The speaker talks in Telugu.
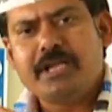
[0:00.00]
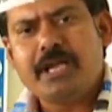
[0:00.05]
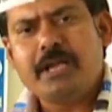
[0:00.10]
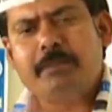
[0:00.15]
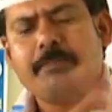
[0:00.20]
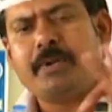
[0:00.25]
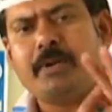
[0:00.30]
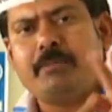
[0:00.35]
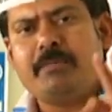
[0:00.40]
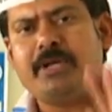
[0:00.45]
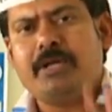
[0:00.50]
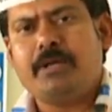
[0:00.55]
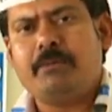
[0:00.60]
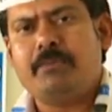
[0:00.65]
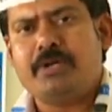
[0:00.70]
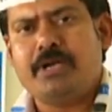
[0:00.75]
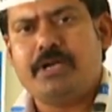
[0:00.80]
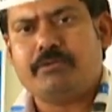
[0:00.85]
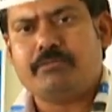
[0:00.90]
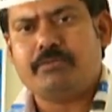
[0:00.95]
ఏ ప్రమేయం
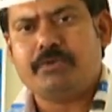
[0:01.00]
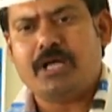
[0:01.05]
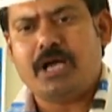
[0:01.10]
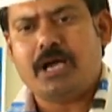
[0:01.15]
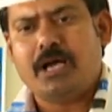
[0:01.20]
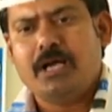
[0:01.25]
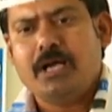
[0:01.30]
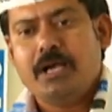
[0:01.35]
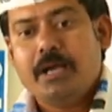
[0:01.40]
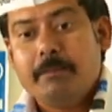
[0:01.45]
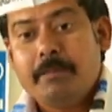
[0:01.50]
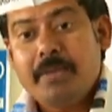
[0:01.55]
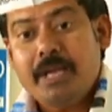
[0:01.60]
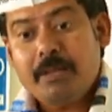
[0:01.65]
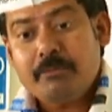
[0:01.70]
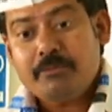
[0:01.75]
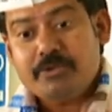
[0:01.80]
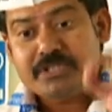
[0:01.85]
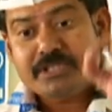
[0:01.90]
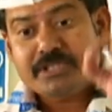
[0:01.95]
లేకుండా మేము